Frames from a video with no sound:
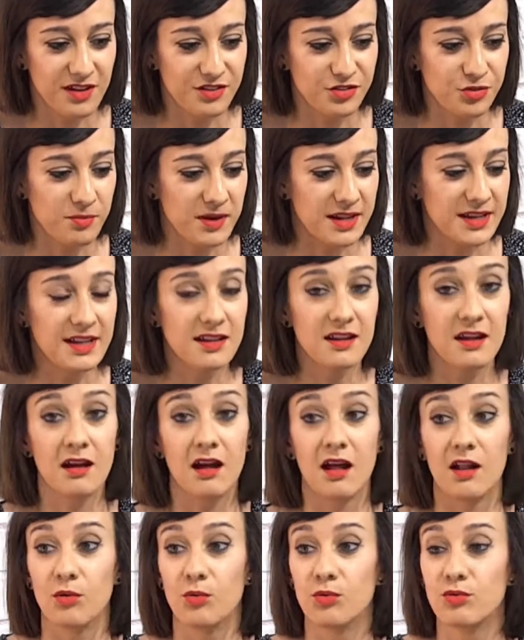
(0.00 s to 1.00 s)
a su manera,
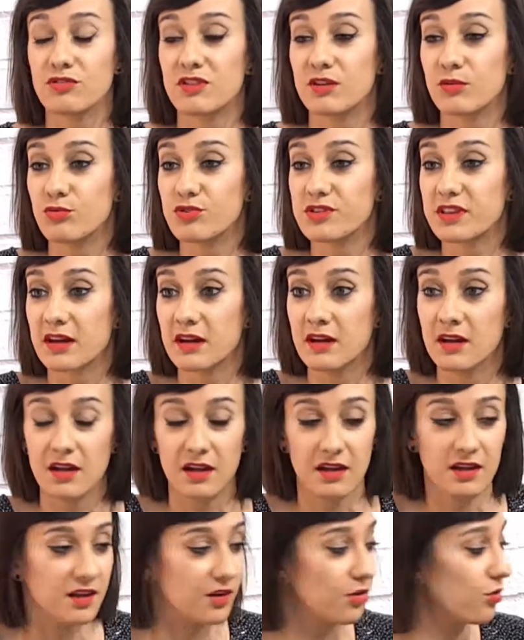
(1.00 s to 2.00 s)
a algunos le gusta
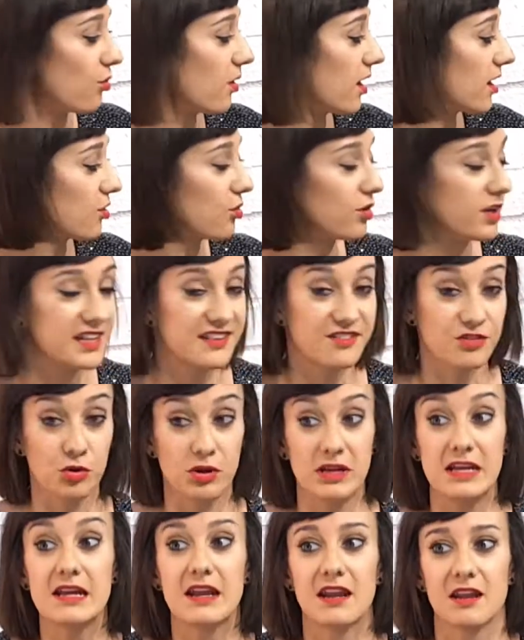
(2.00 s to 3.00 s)
eh, jugar con esto
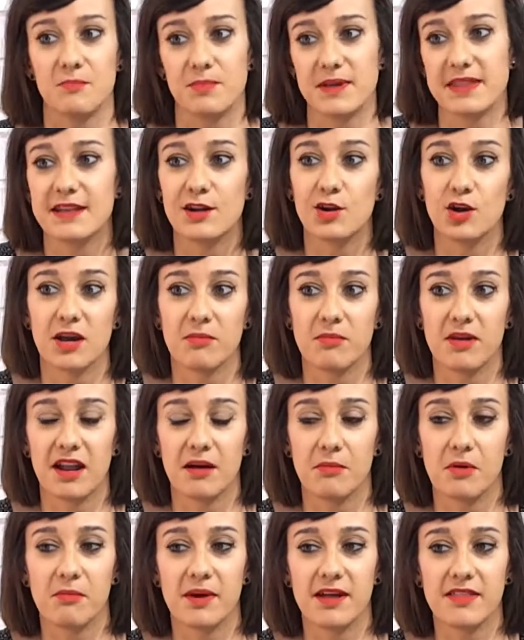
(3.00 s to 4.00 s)
y repite lo que
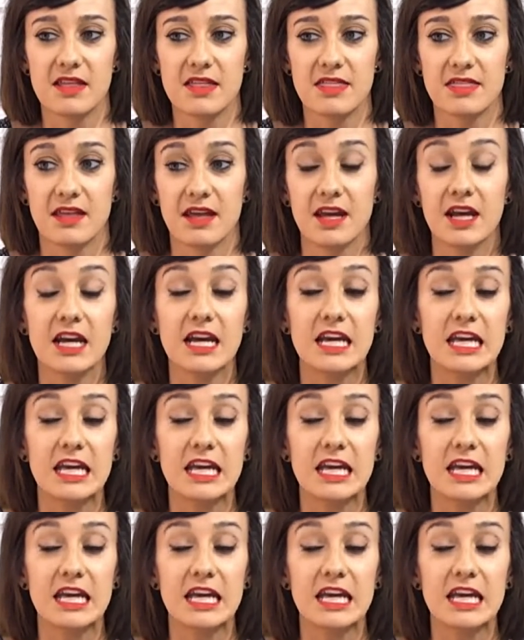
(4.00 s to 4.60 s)
la mamá dice,